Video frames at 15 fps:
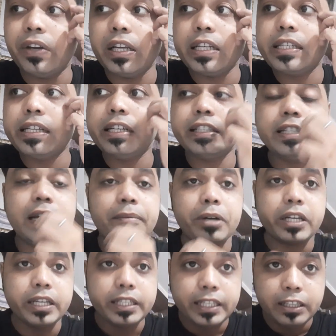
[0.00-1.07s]
ইংলিশ লিটারেচার আমার
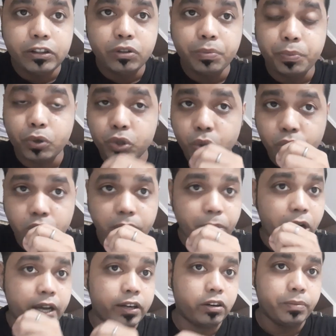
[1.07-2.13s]
কাছে কিন্তু প্রচণ্ড
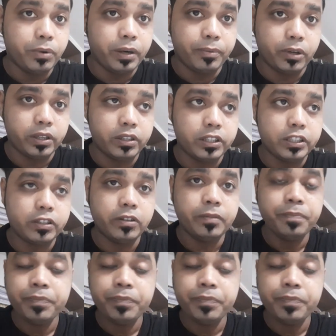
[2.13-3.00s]
ভয়ানক বলে মনে হয়েছিল